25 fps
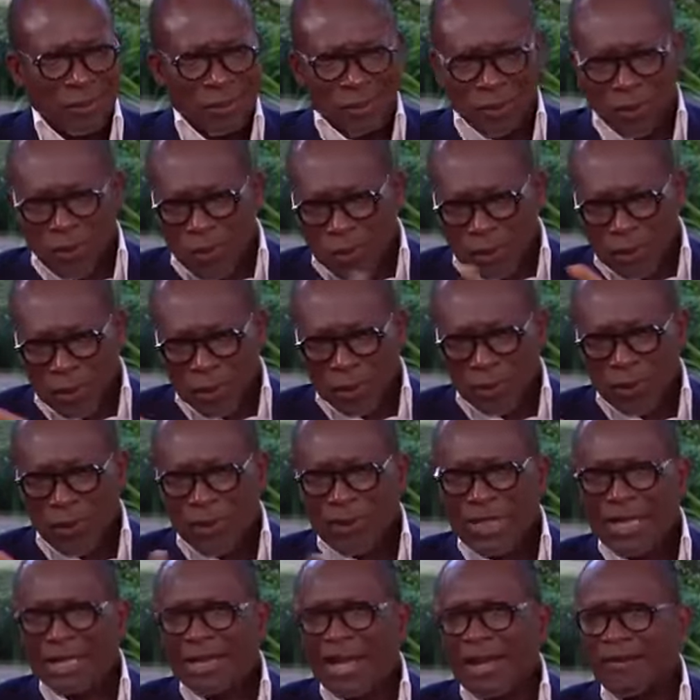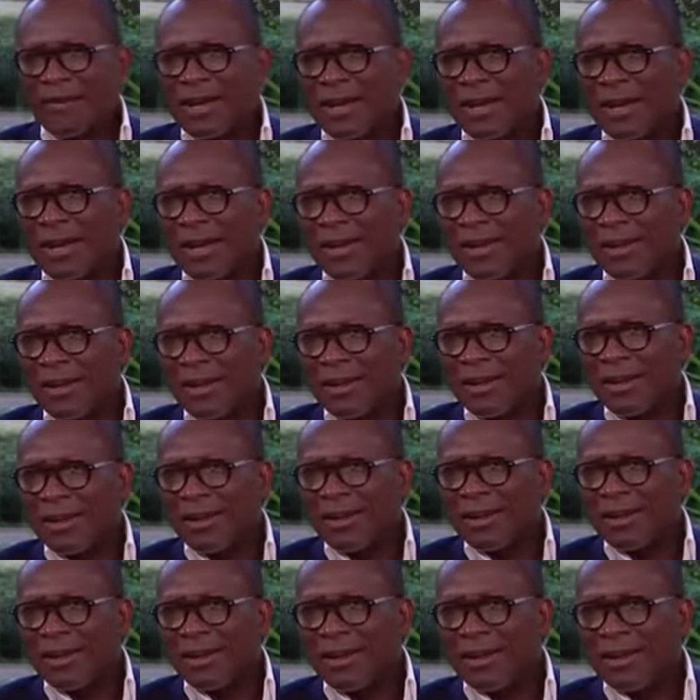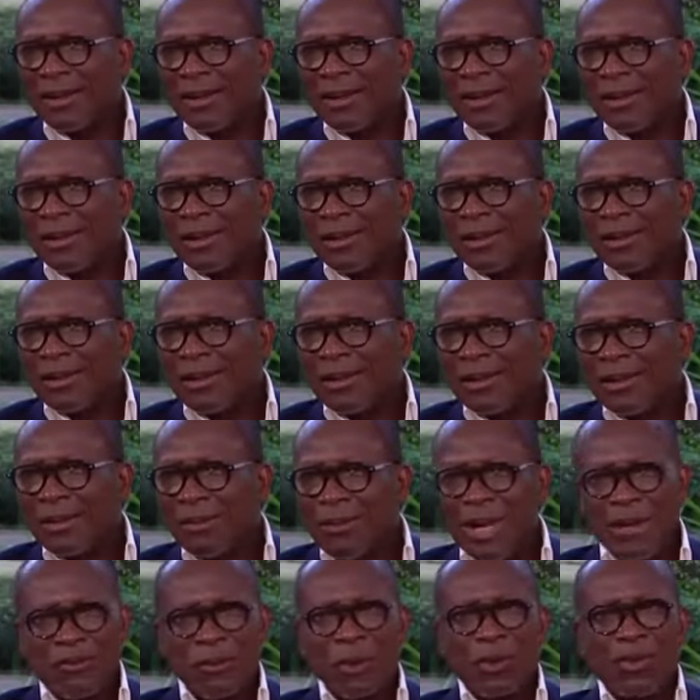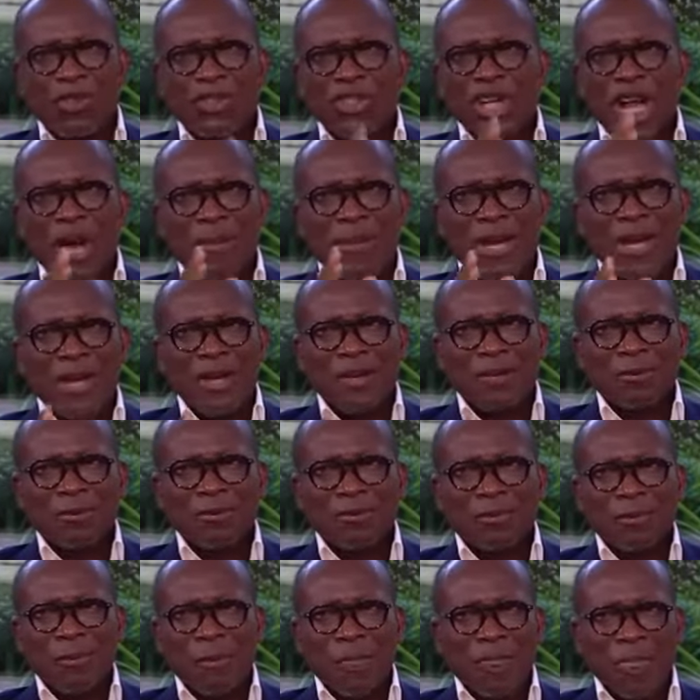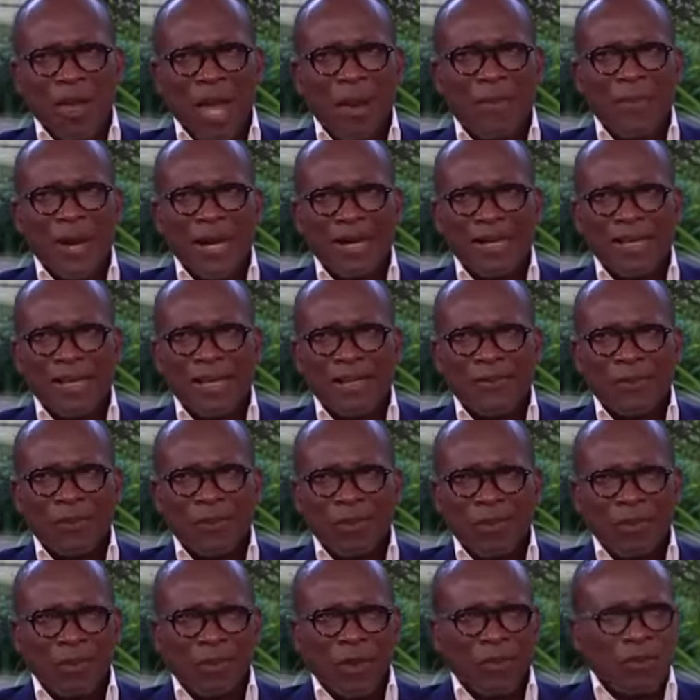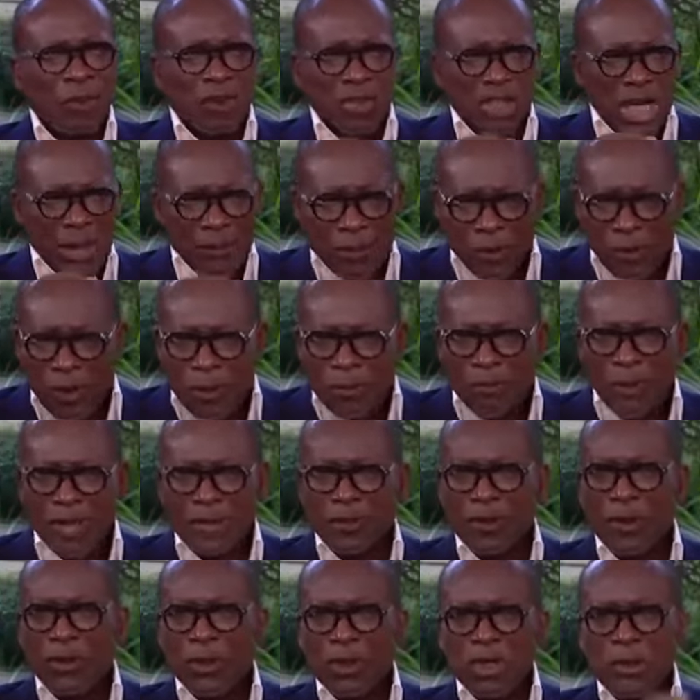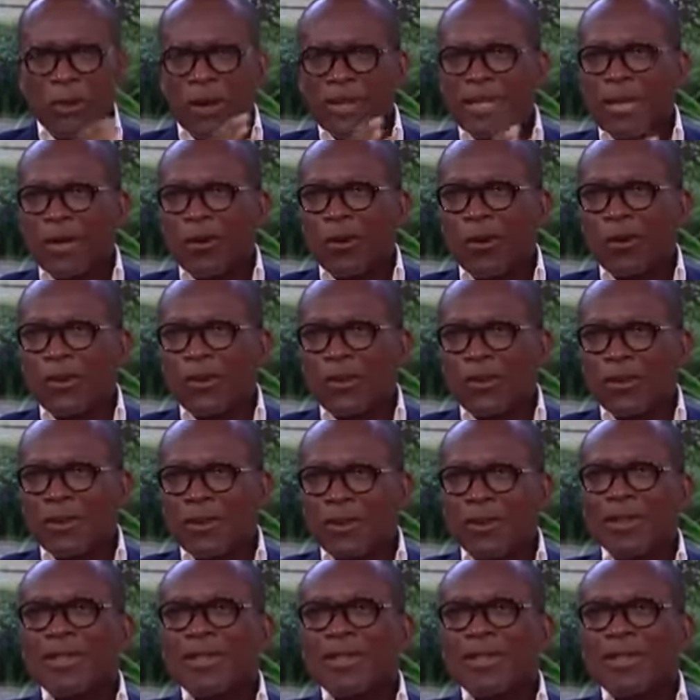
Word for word: sont, ont ces travers-là. Mais il ne faut jamais en parler. Il ne faut jamais que personne ne demande des comptes.